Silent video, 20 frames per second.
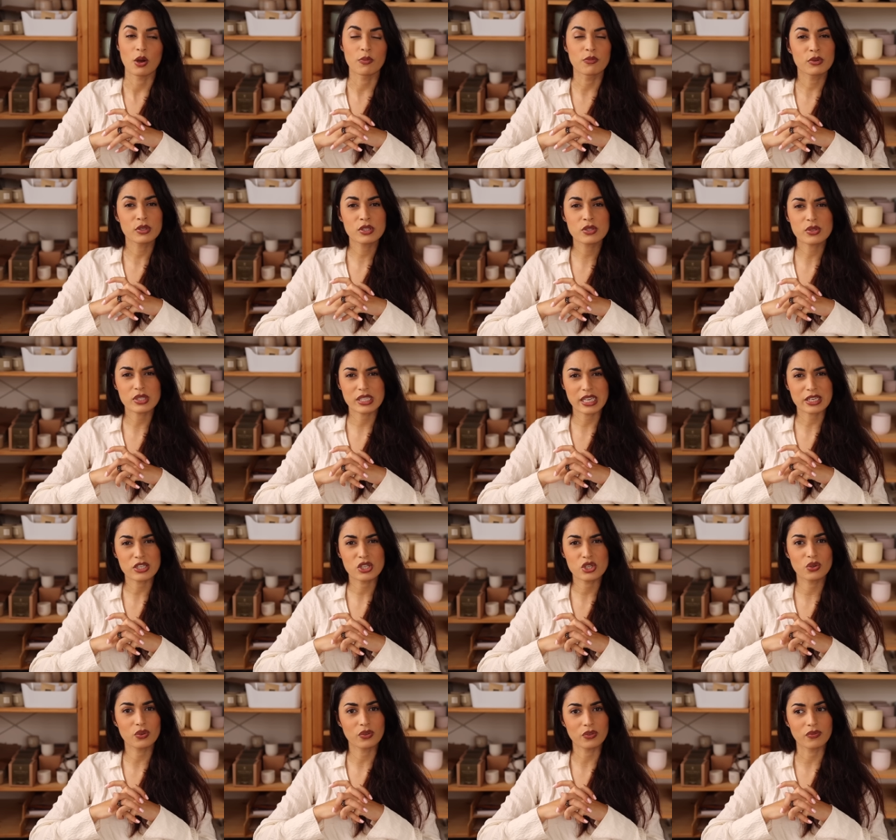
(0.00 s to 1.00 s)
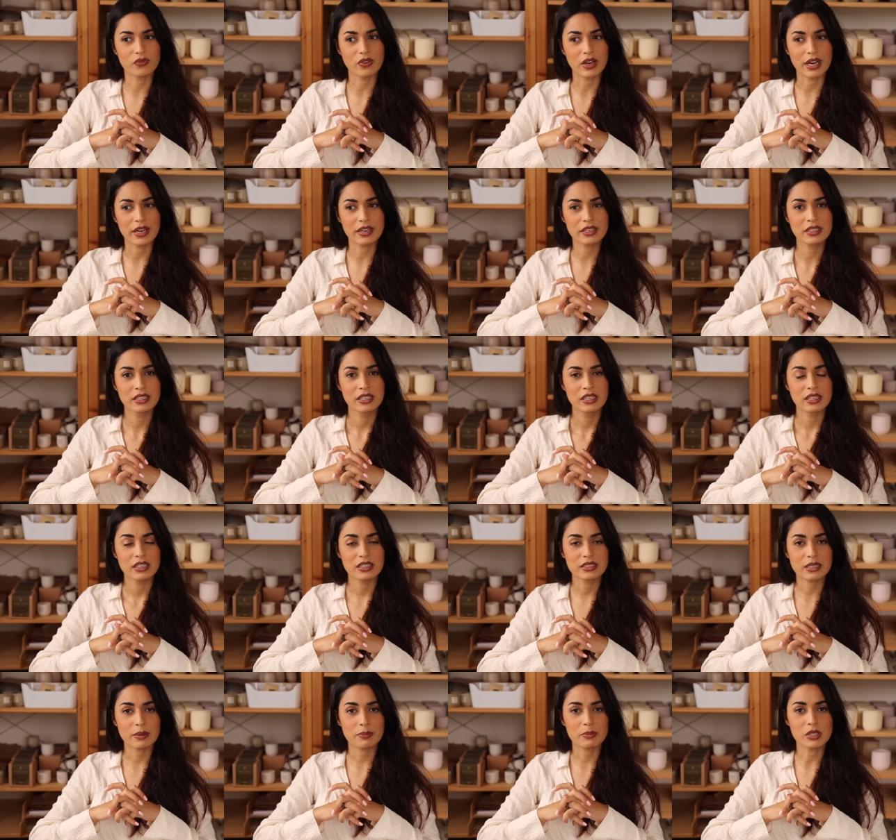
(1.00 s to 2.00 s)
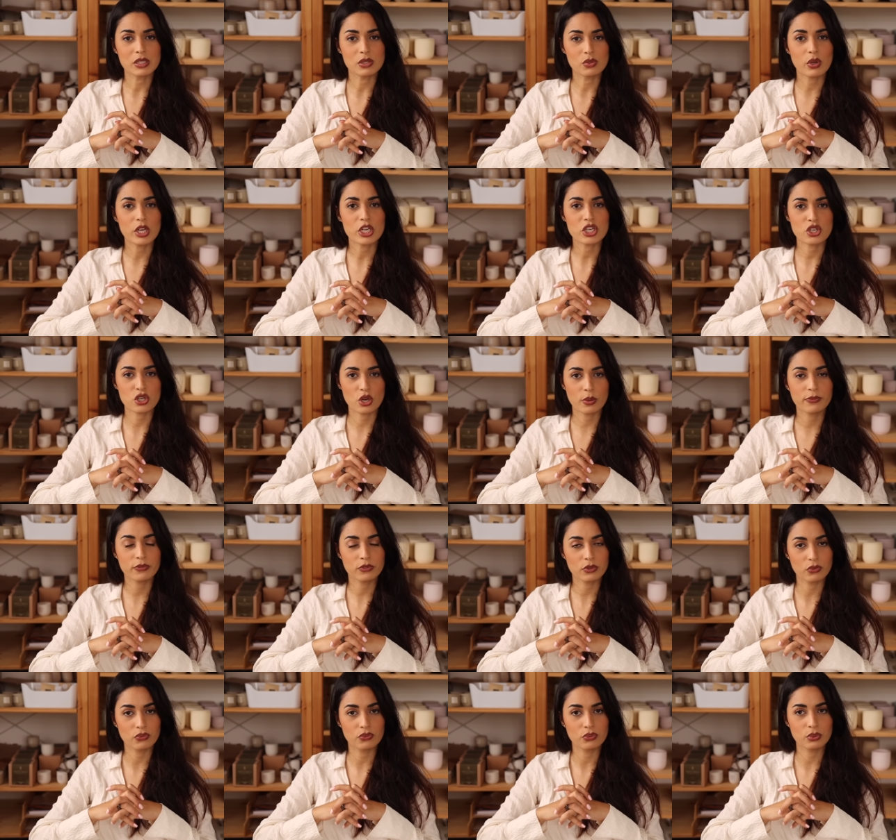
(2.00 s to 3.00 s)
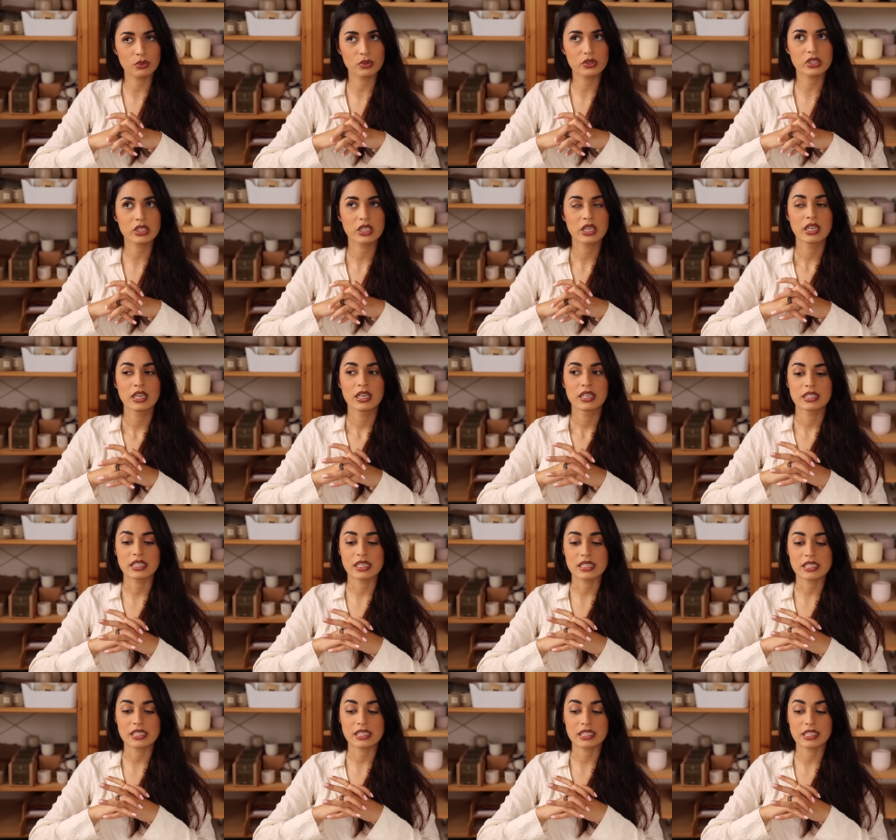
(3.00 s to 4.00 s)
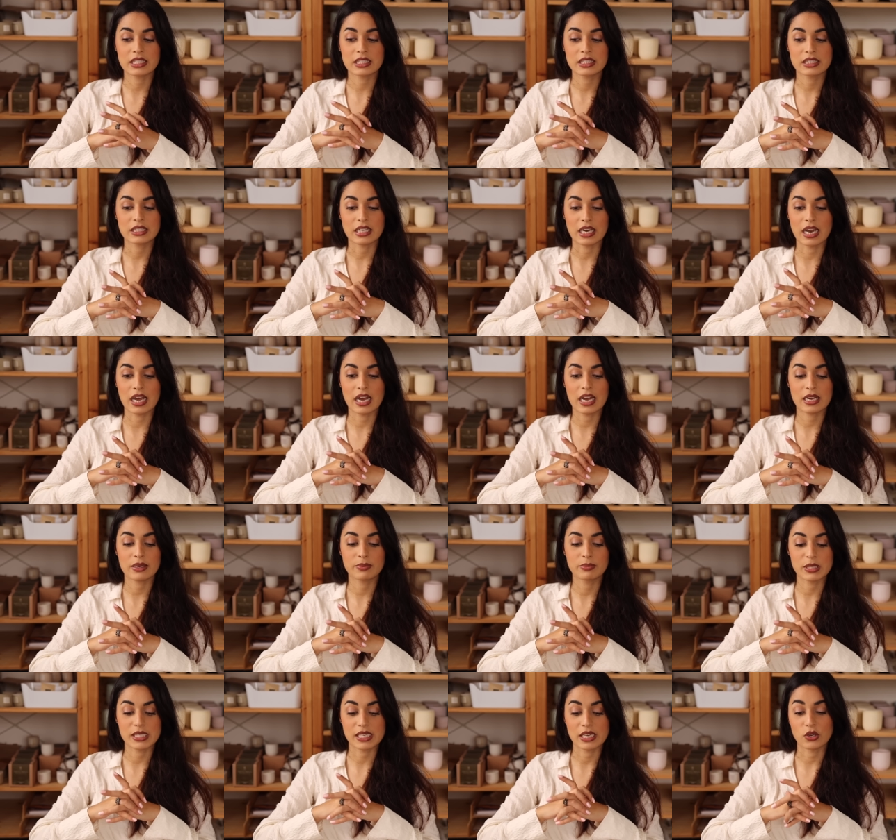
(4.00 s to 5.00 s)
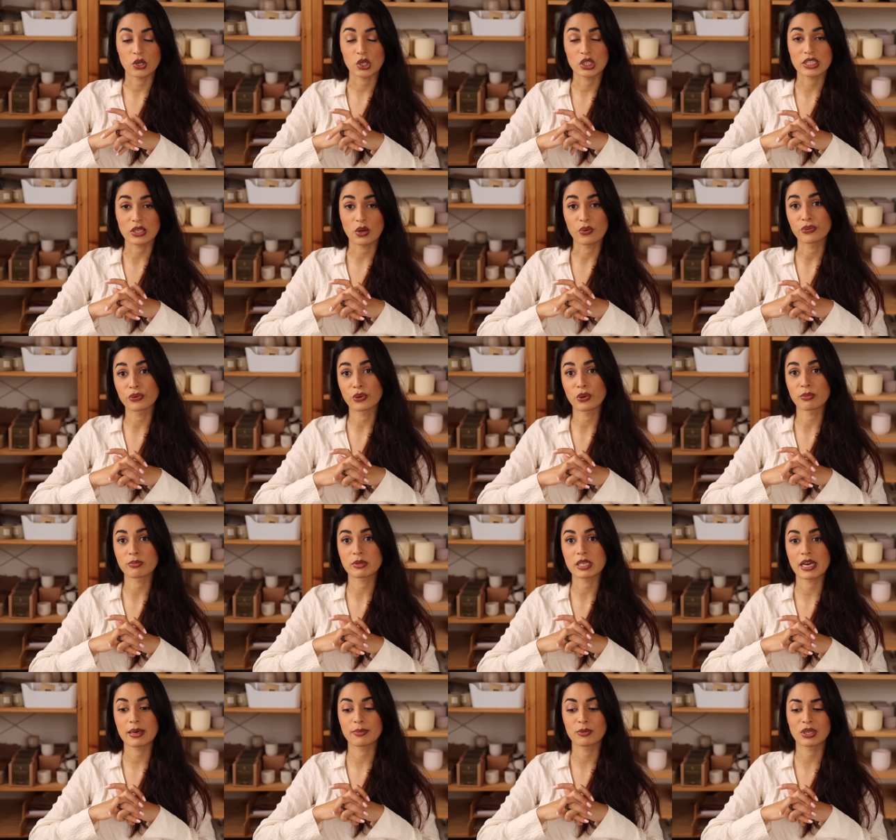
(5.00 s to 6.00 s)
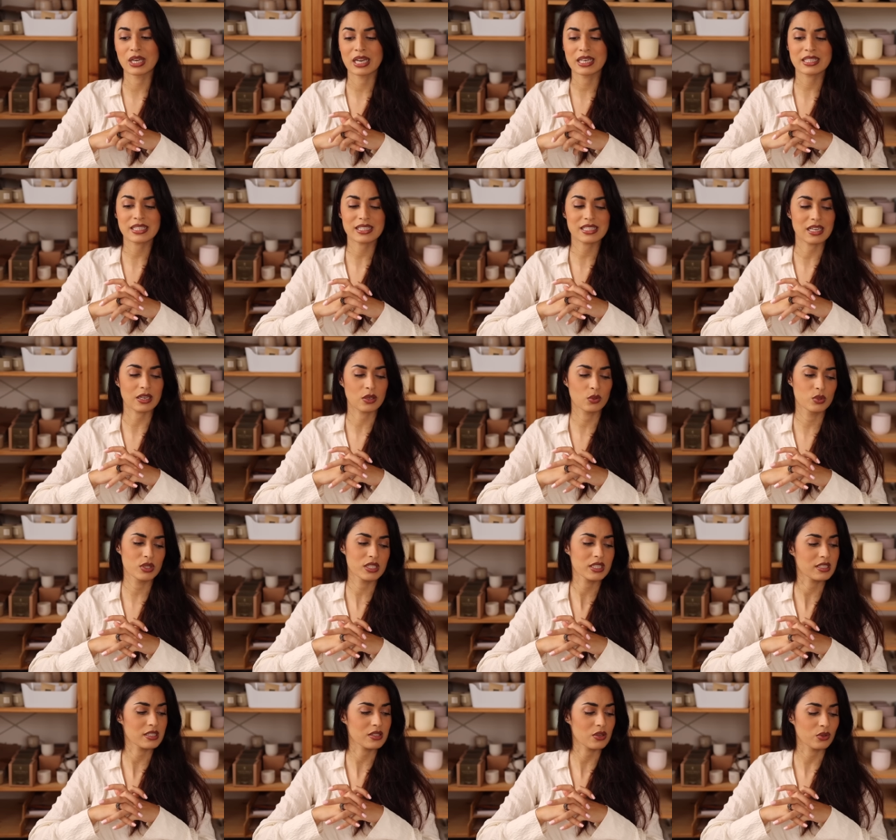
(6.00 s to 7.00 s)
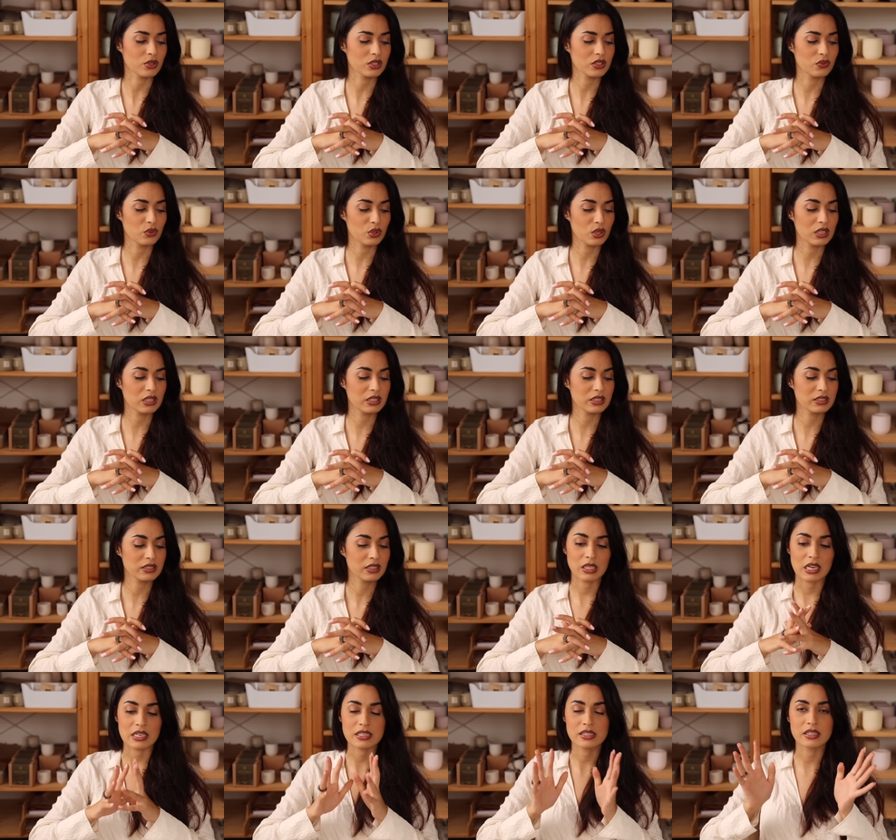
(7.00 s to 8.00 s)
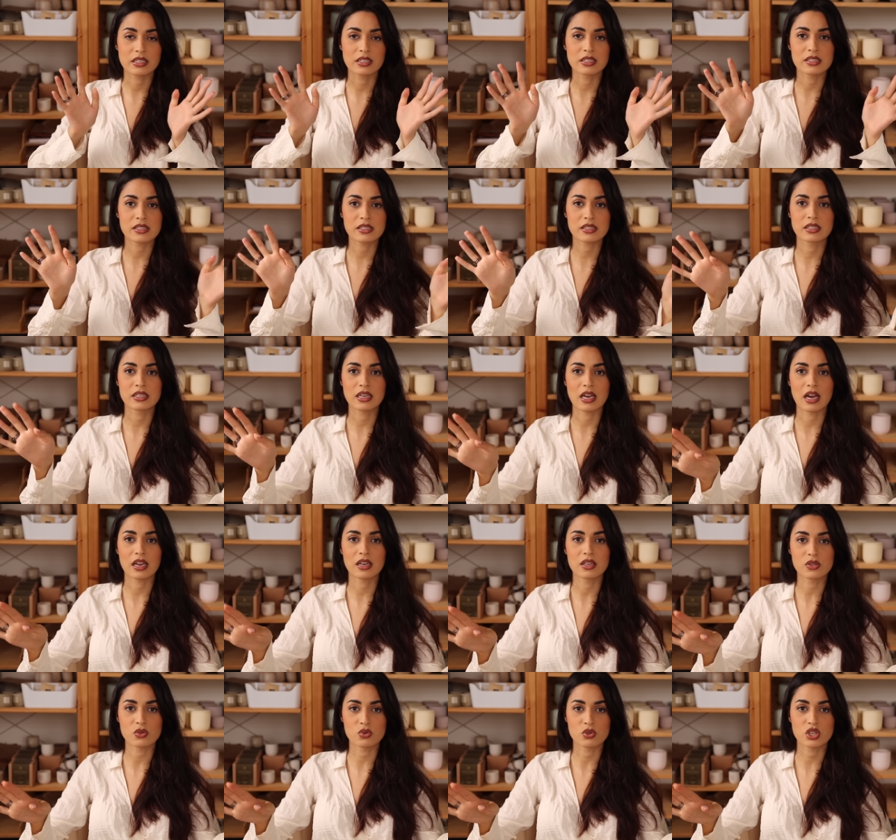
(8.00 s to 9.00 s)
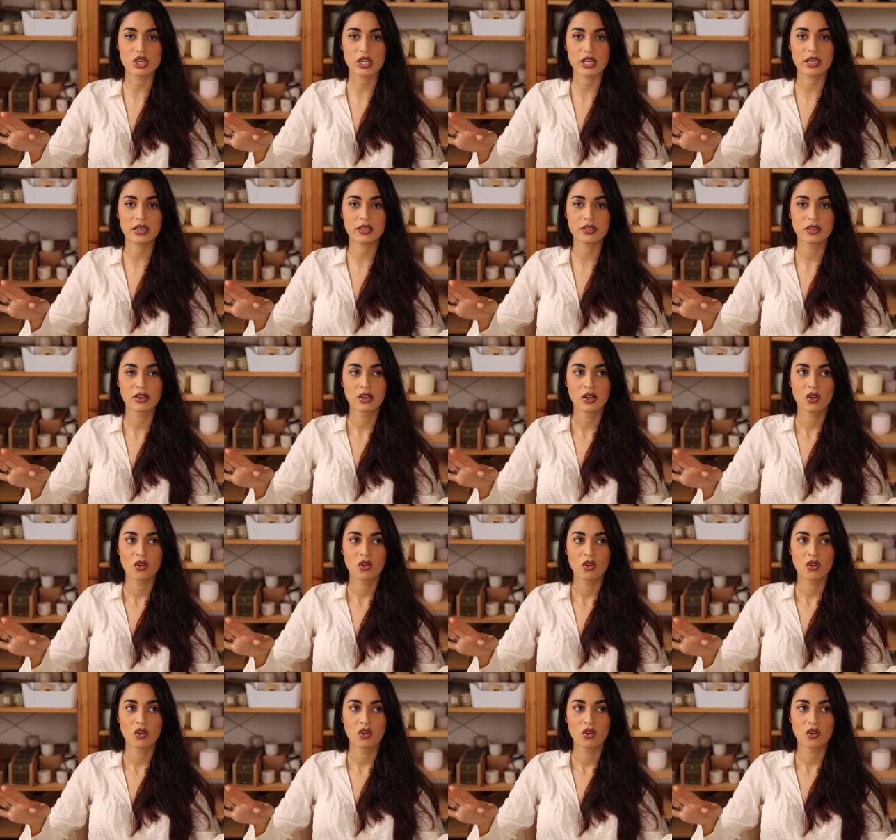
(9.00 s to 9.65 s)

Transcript: obwohl es nur sechs Stunden waren, ich habe mich so erschöpft gefühlt, dass ich danach bisher noch nicht aufgeräumt habe. Und ehrlich gesagt lohnt sich das auch nicht wirklich. Ich lasse die Kisten hier alle so stehen,